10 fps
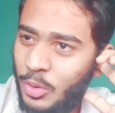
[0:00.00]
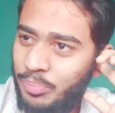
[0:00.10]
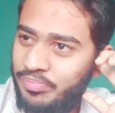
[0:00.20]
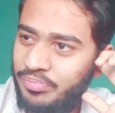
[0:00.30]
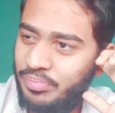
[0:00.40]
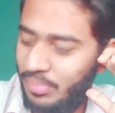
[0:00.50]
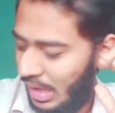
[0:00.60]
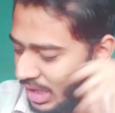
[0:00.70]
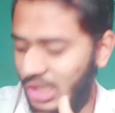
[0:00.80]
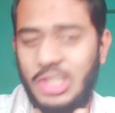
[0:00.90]
मैं तो
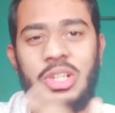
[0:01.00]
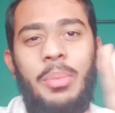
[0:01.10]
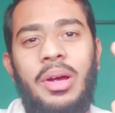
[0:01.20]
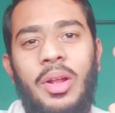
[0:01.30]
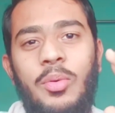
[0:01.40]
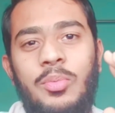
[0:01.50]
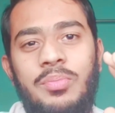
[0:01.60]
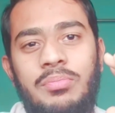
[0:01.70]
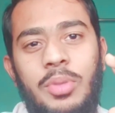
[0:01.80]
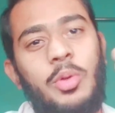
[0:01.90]
अलग ही चमक
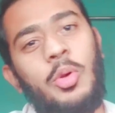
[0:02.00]
रहा हूं